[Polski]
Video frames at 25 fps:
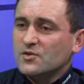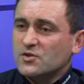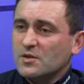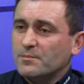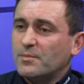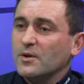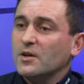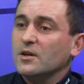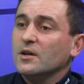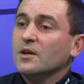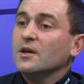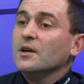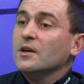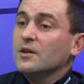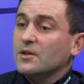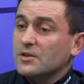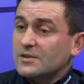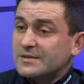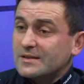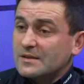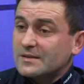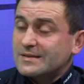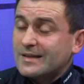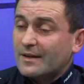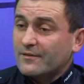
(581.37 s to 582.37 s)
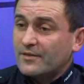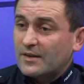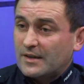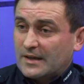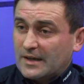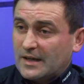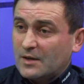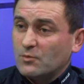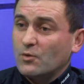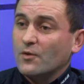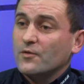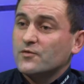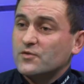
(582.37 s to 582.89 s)
żeby
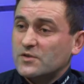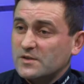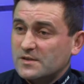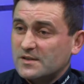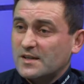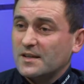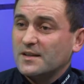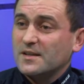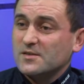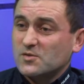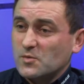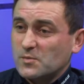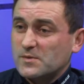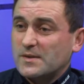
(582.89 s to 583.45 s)
zawierało wszystkie te